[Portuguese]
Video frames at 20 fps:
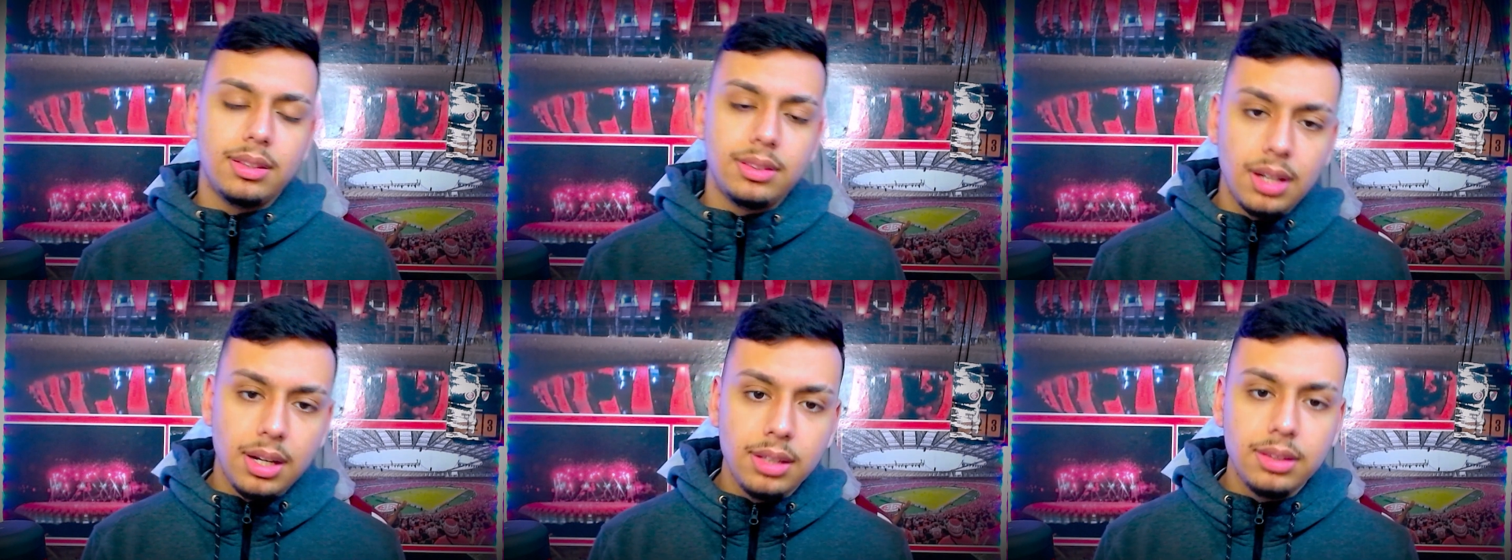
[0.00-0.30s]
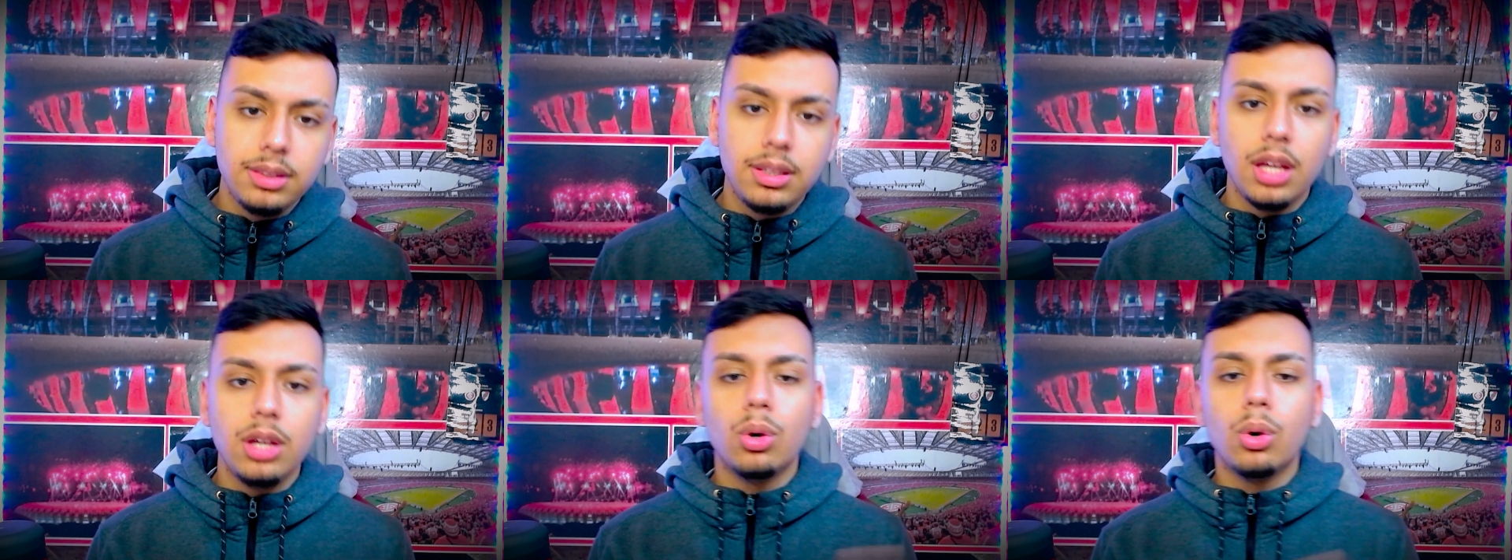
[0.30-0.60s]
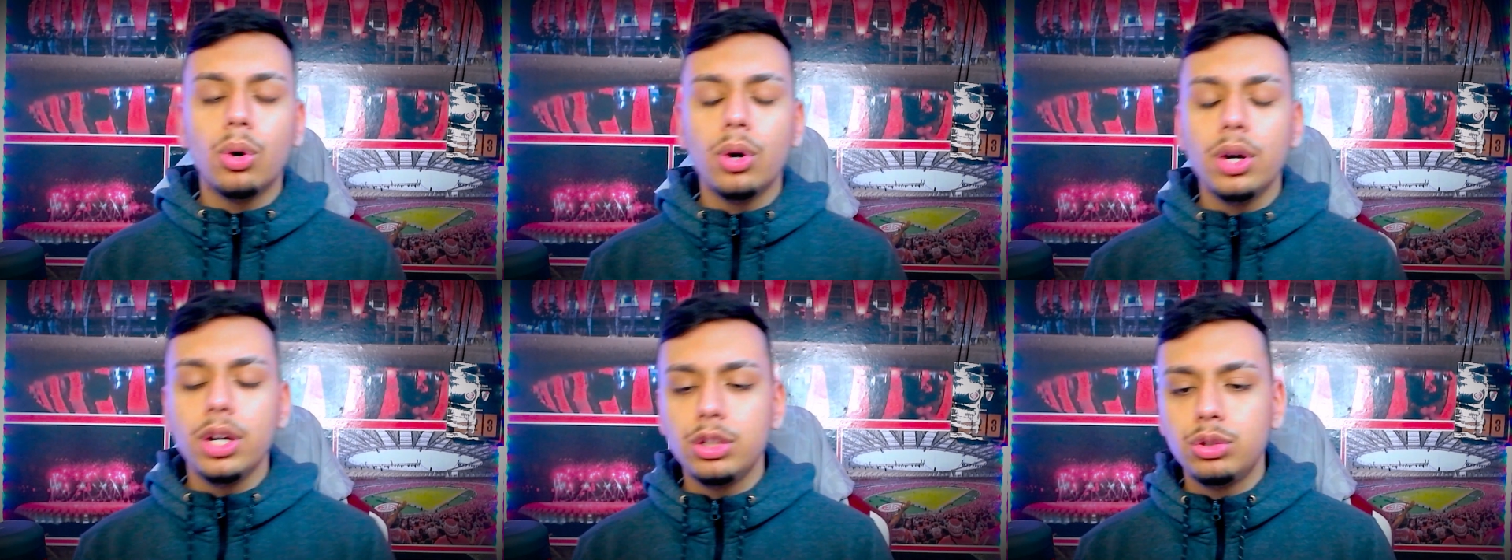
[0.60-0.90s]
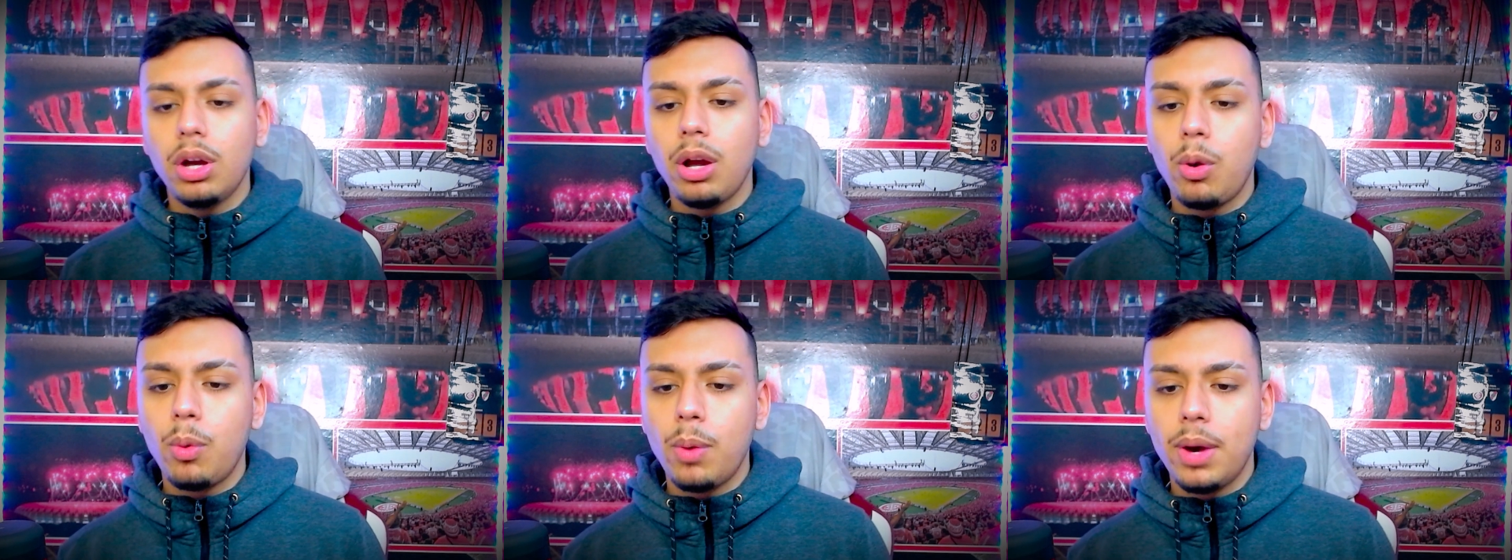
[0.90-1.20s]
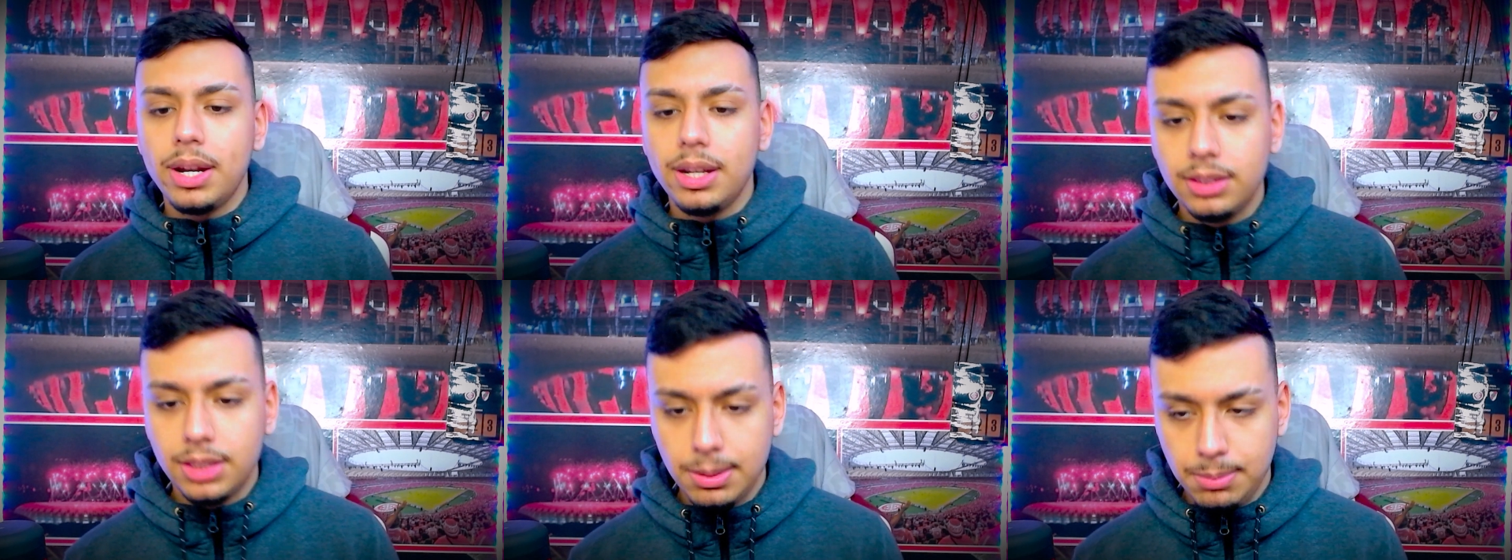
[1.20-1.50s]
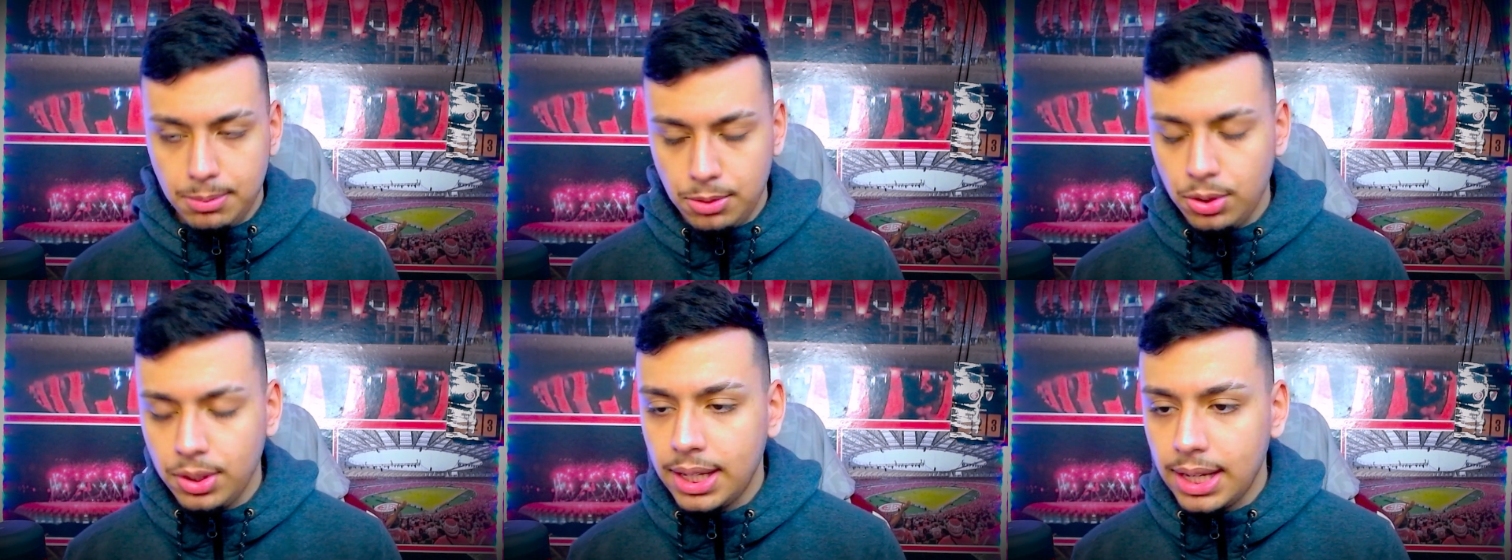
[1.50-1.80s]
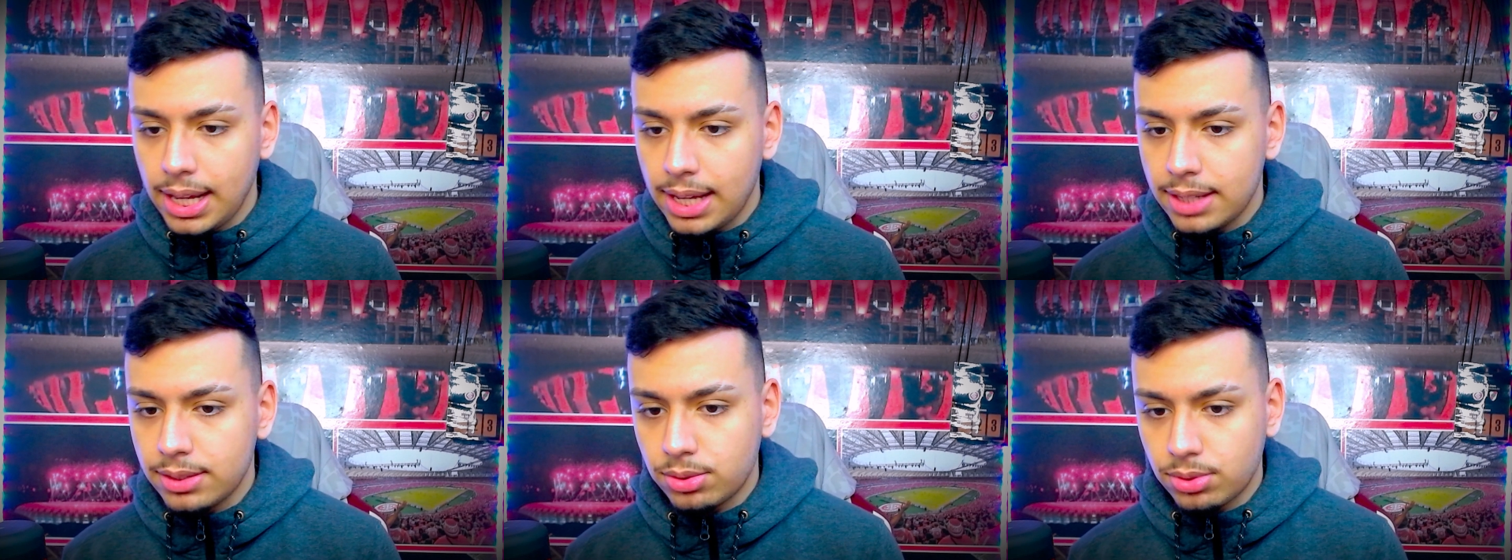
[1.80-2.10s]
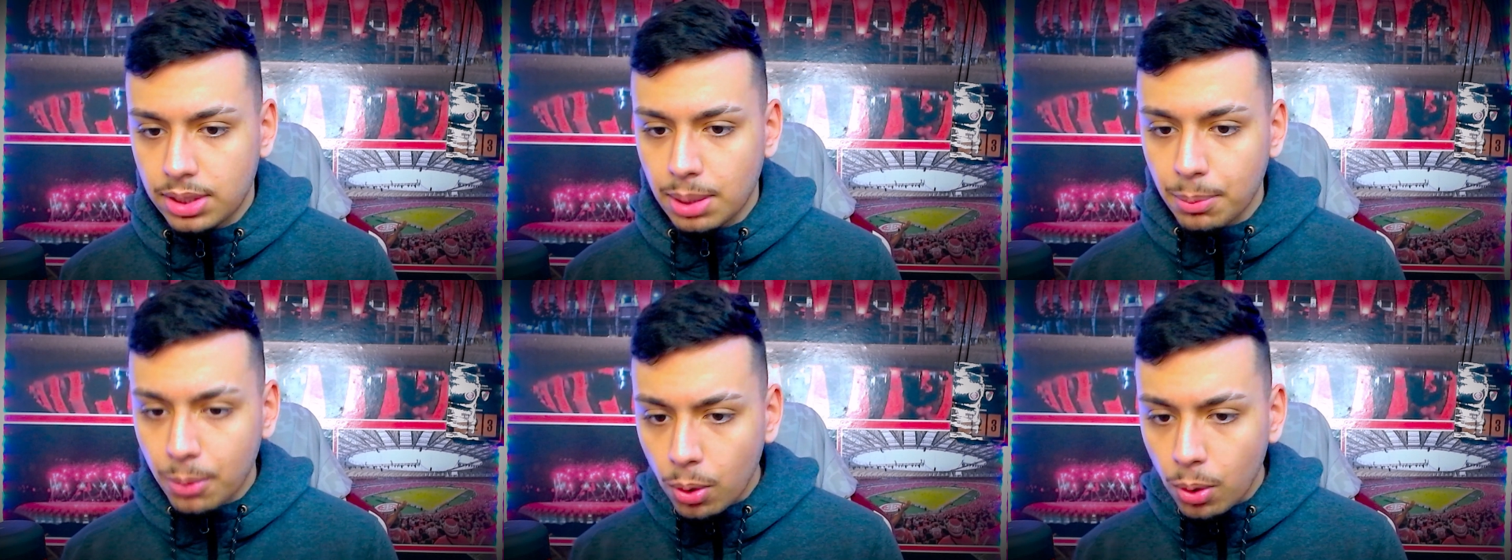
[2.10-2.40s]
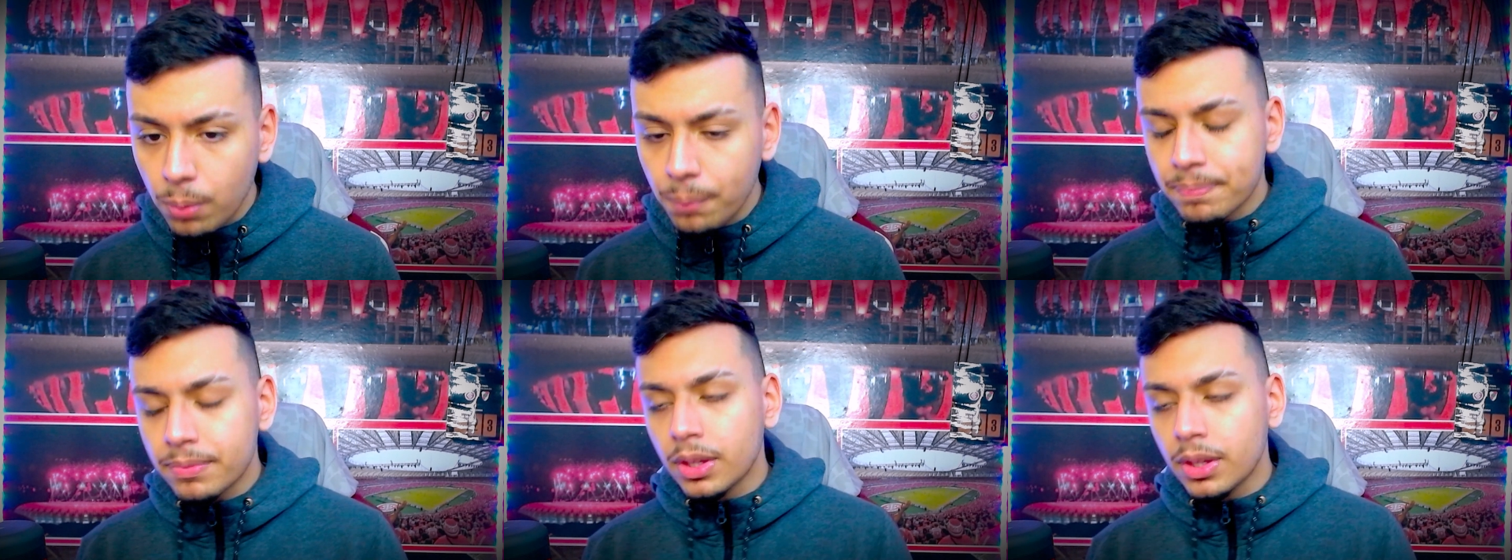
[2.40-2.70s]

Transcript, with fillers: 38 a 40 mil ingressos, tá bom?